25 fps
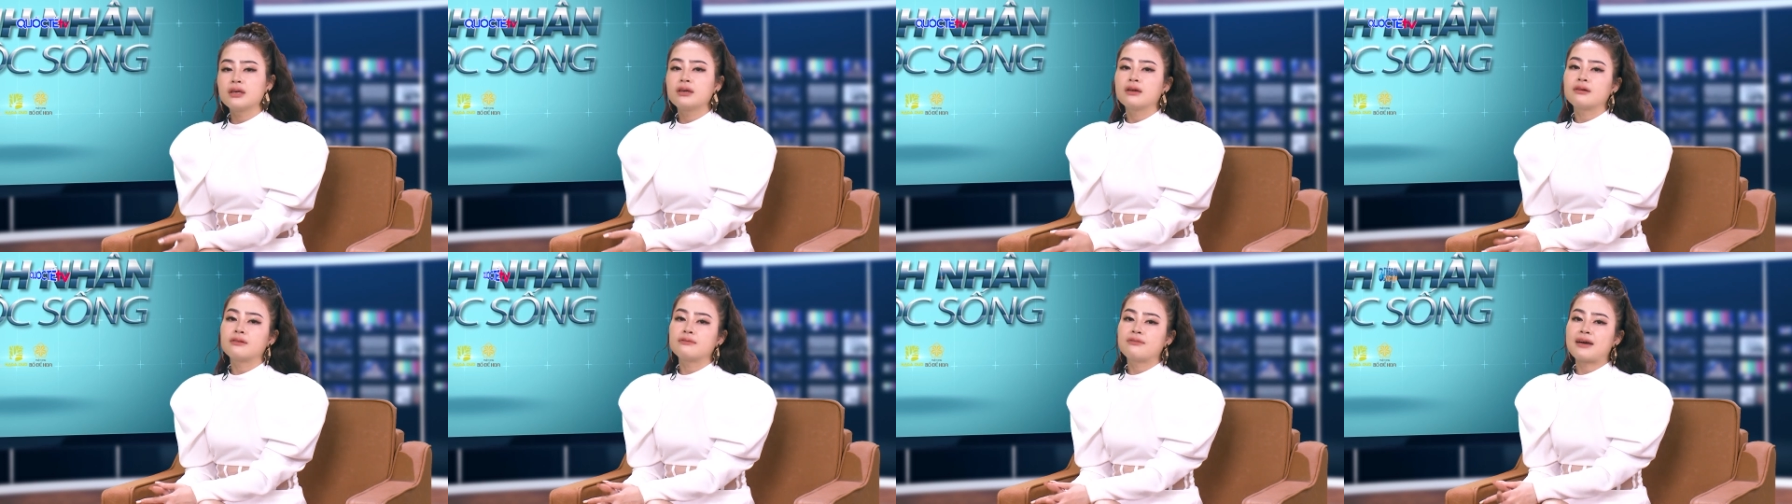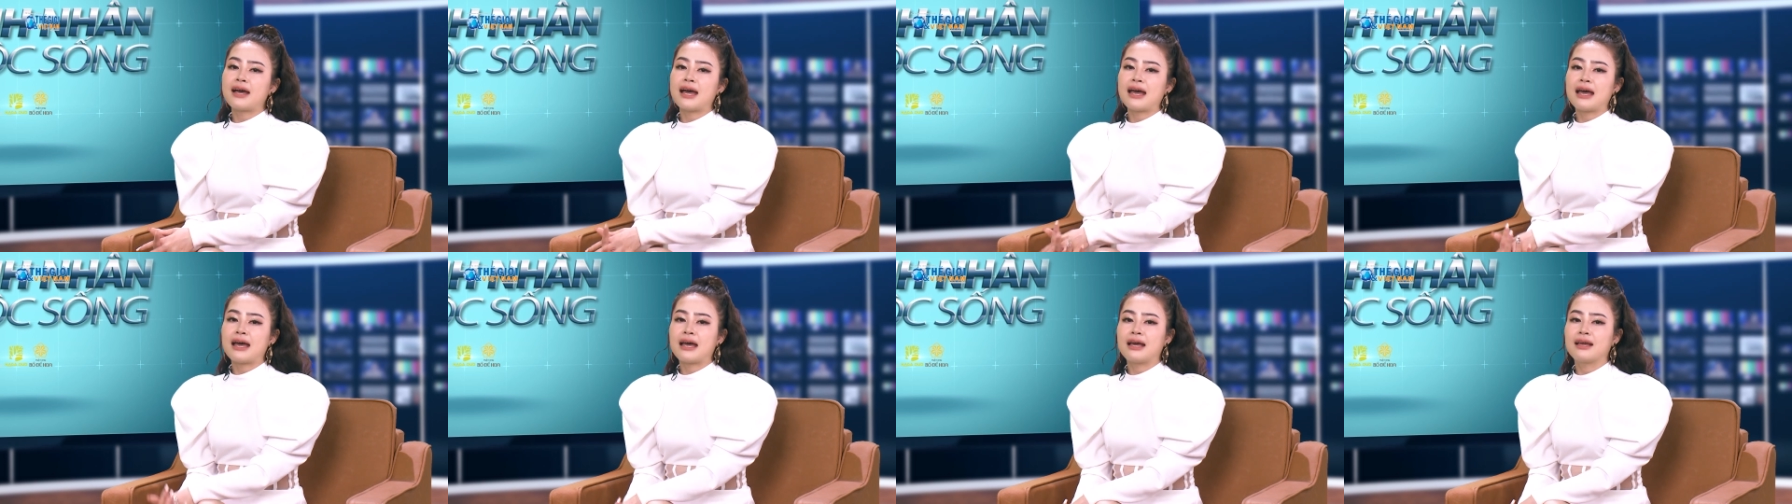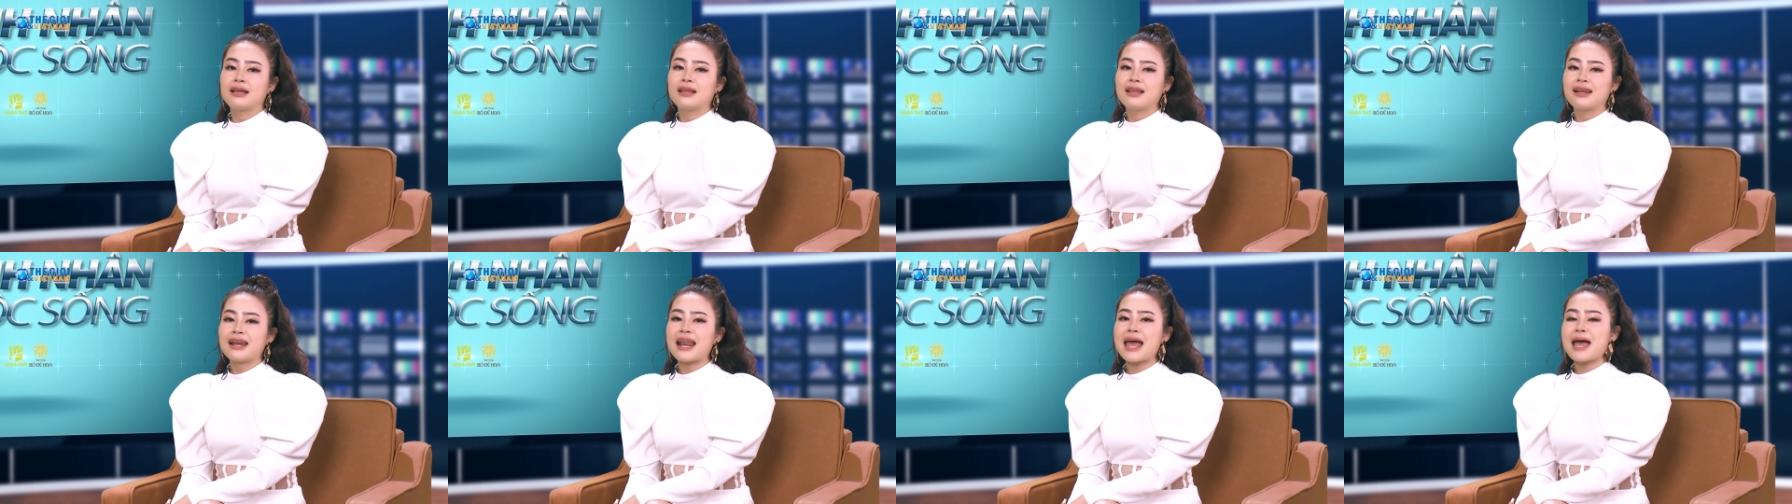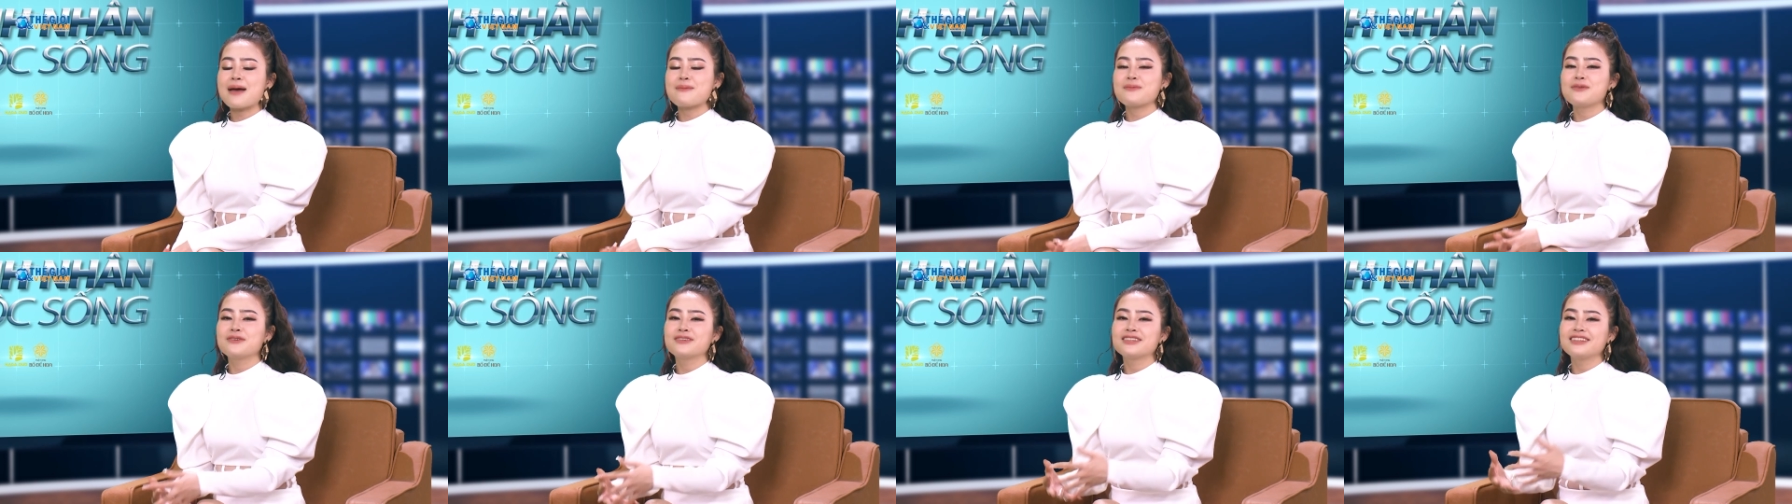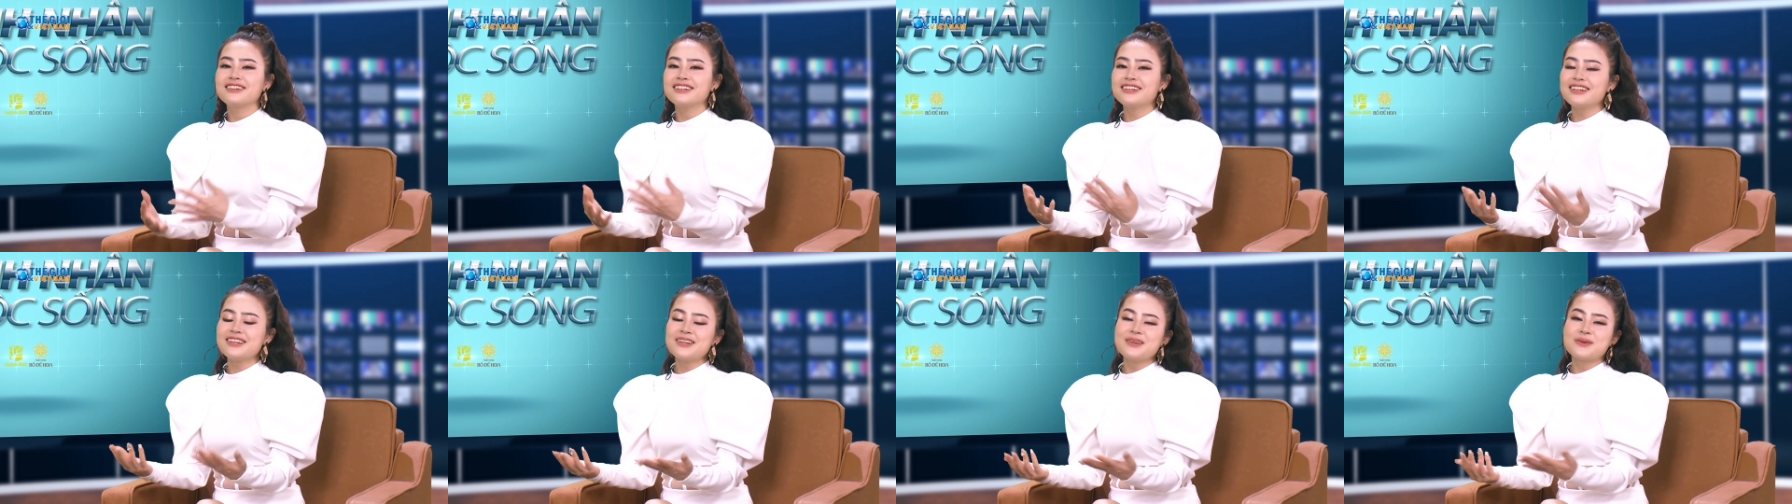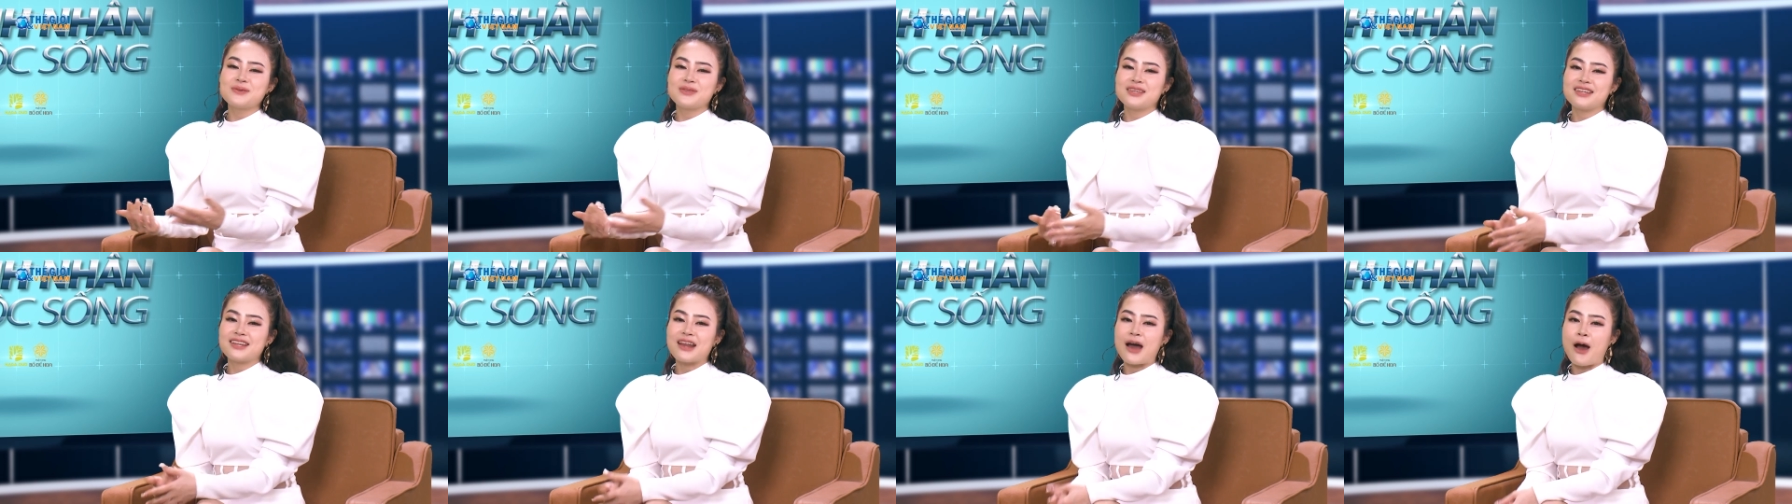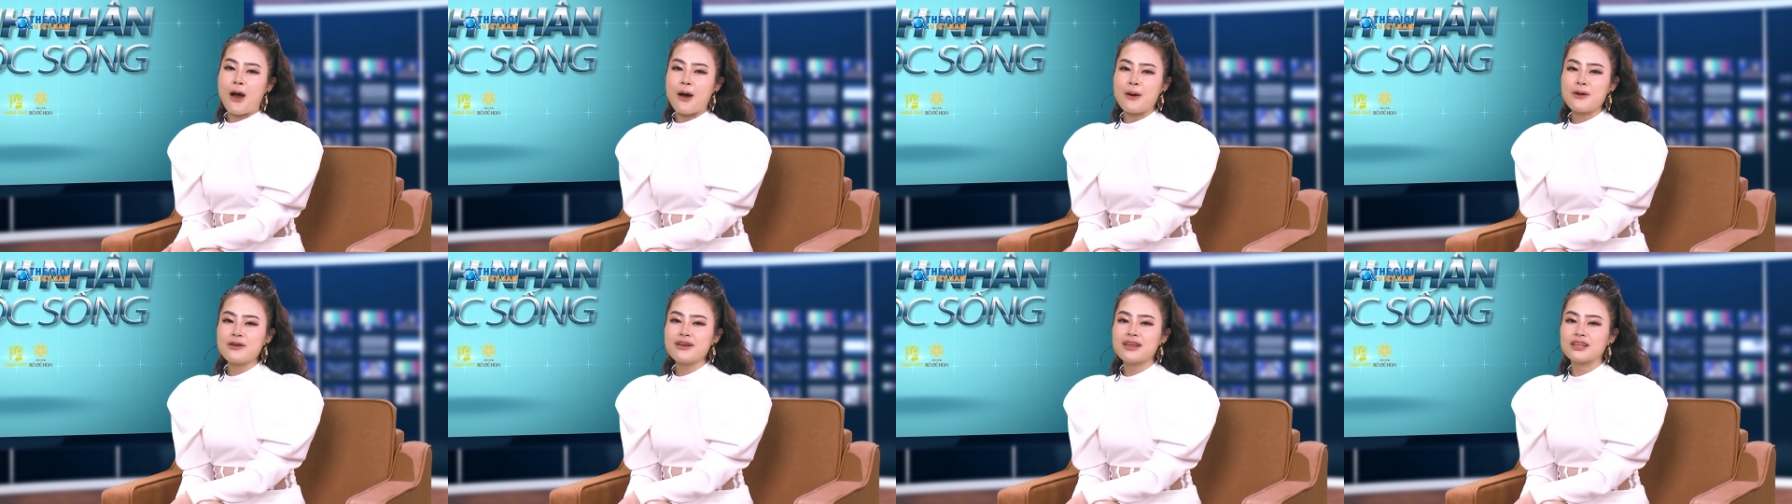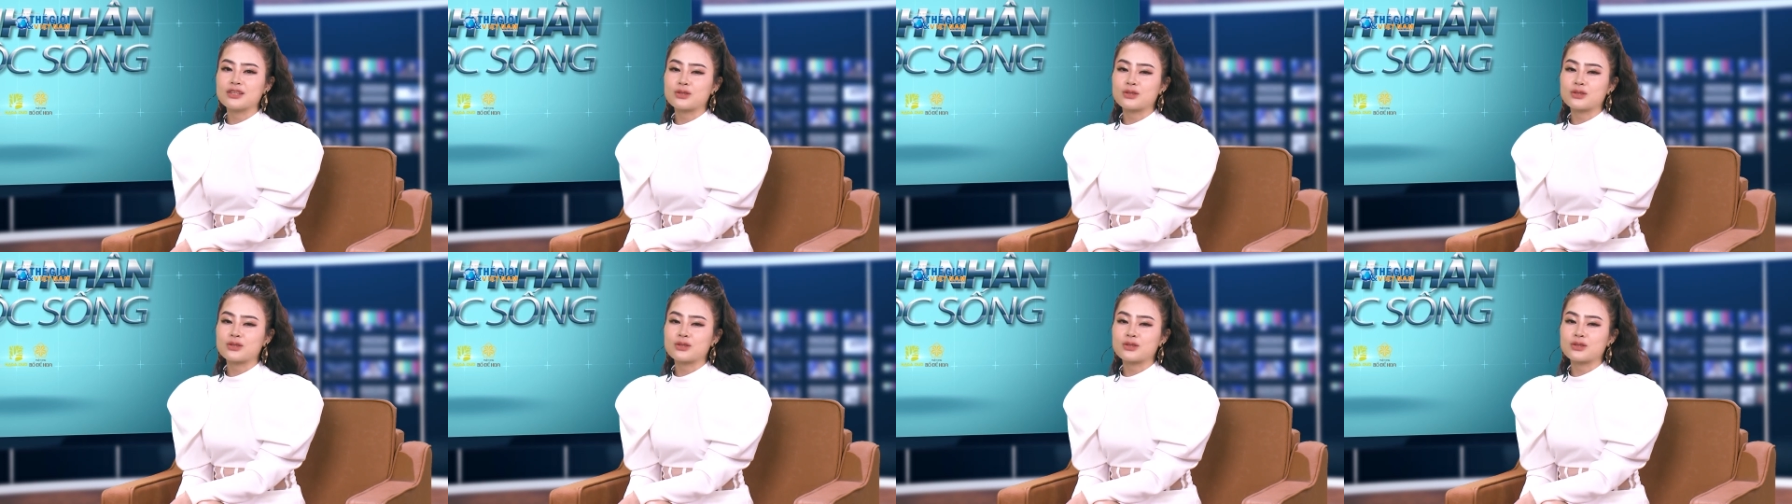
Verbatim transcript: và làm được những cái điều gì đó để